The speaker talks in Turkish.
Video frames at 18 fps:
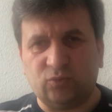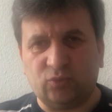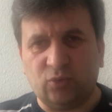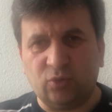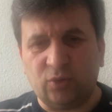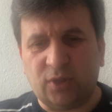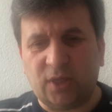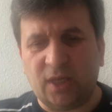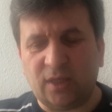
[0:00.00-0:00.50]

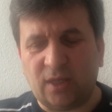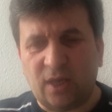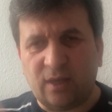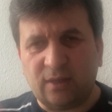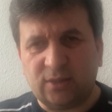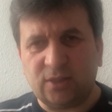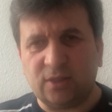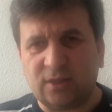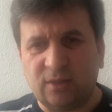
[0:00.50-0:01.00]

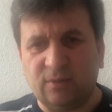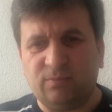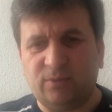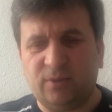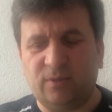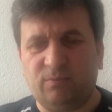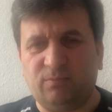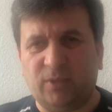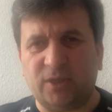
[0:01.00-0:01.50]
Türkiye'den çıkıp
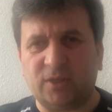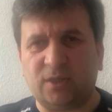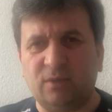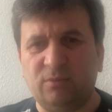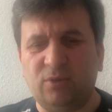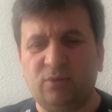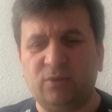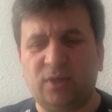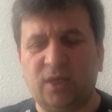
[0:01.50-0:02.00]

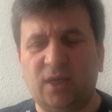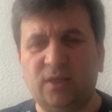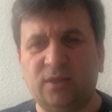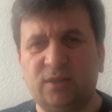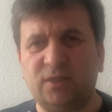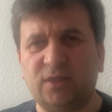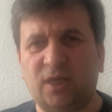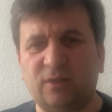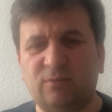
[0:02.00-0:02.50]
başka bir ülkeye
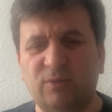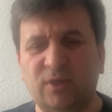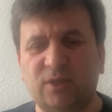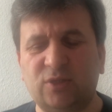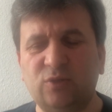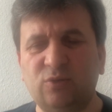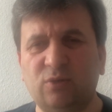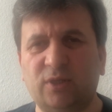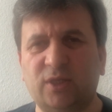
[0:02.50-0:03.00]
iltica etmek
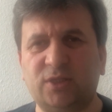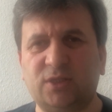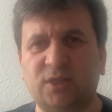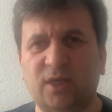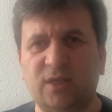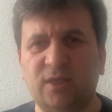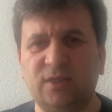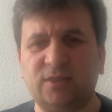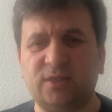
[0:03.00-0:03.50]
için yola
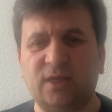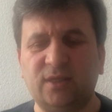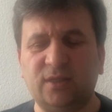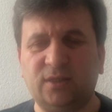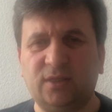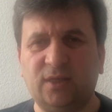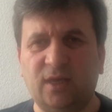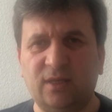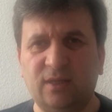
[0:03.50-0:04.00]
çıkan
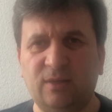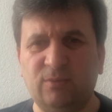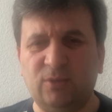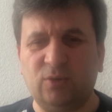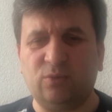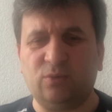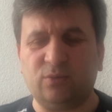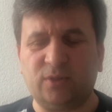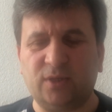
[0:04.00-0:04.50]
insan
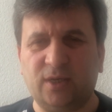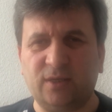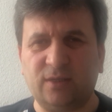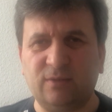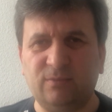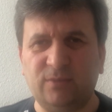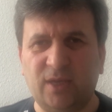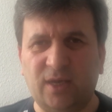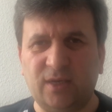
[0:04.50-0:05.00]
kendimi
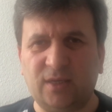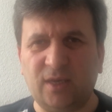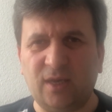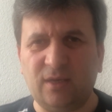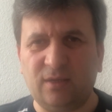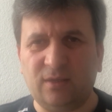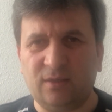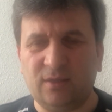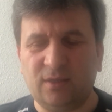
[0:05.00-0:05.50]
kurtardım
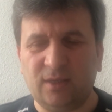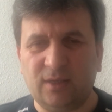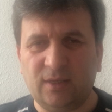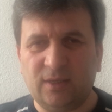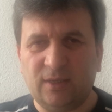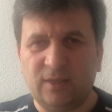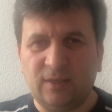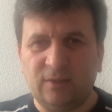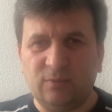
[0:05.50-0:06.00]
derken
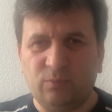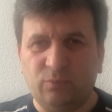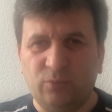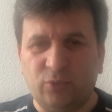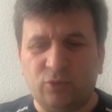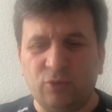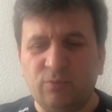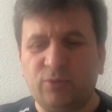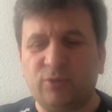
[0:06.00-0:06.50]

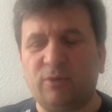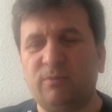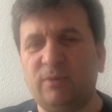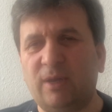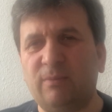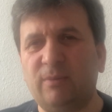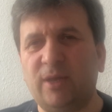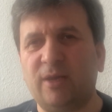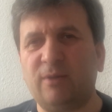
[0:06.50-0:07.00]
bütün
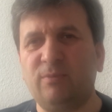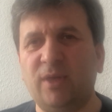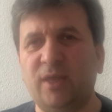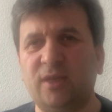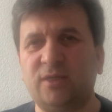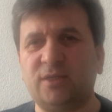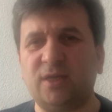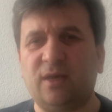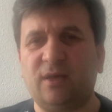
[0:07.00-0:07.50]
problemler
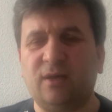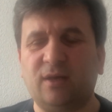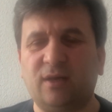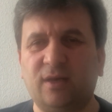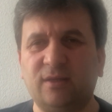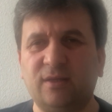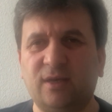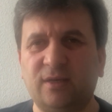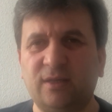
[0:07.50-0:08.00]
Meriç'e
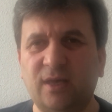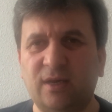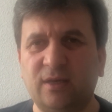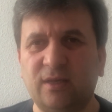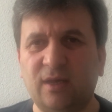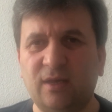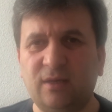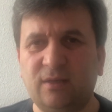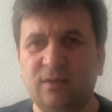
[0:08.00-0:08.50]
kadar
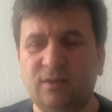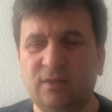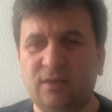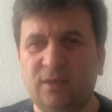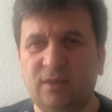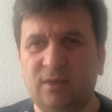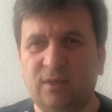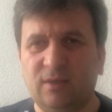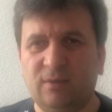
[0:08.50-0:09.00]
derken
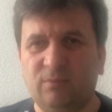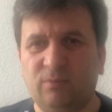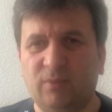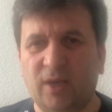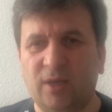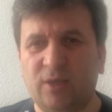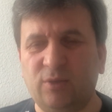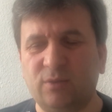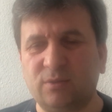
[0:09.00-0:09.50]

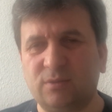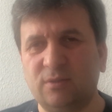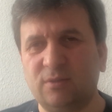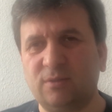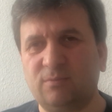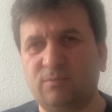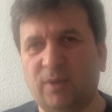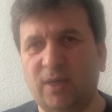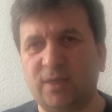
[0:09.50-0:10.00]

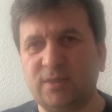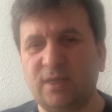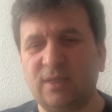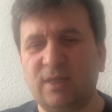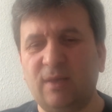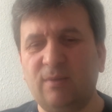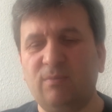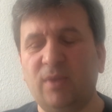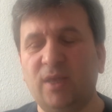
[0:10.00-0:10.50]
bakıyorsunuz
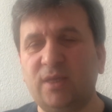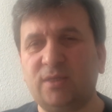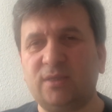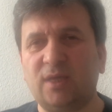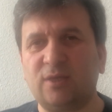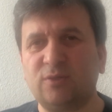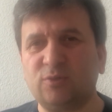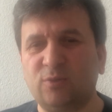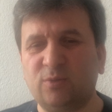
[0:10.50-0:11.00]
bazen de
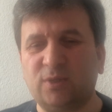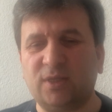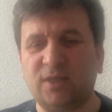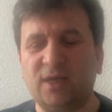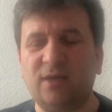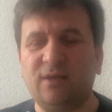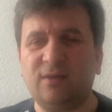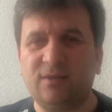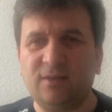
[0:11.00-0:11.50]
Meriç'ten sonra
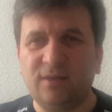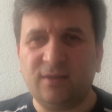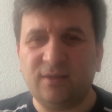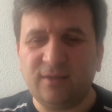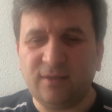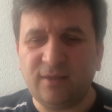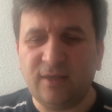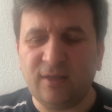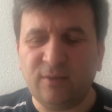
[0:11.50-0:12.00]
da
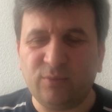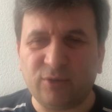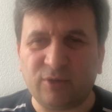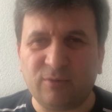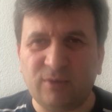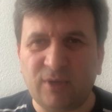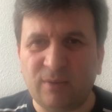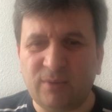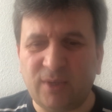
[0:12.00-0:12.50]
yeni
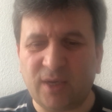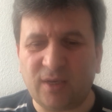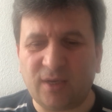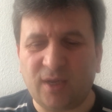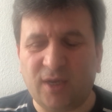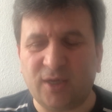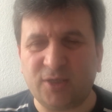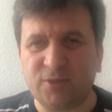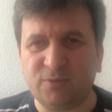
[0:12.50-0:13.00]
problemler
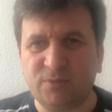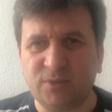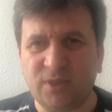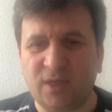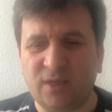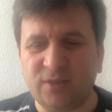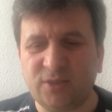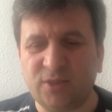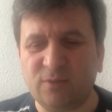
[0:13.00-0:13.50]

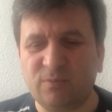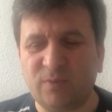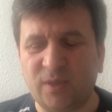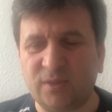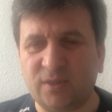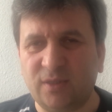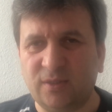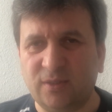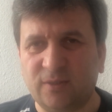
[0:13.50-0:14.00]
karşınıza
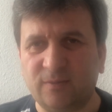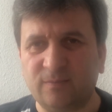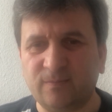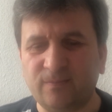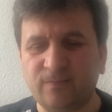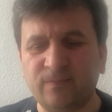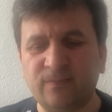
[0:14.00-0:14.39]
çıkmaktadır.